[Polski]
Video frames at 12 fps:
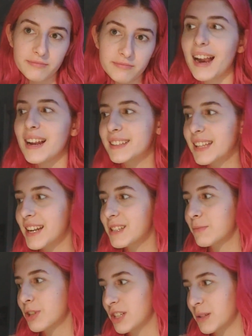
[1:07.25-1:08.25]
Ale
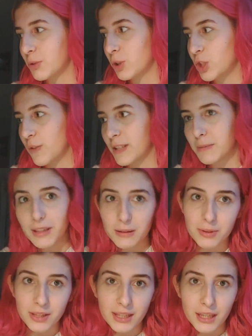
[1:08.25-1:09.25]
teraz muszę się przygotować z
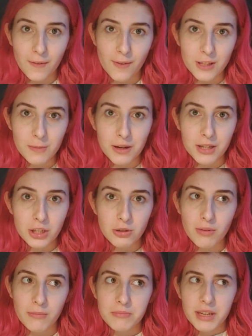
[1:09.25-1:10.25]
matematyki, więc zobaczę, czy
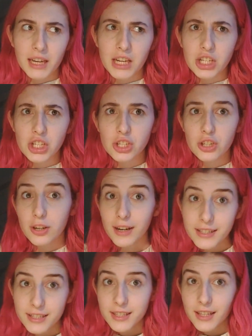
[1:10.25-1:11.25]
mam jakieś
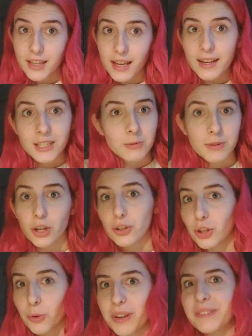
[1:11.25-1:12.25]
lekcje dane i sobie je
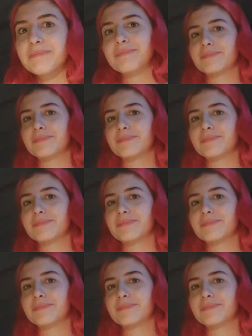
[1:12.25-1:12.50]
odrobię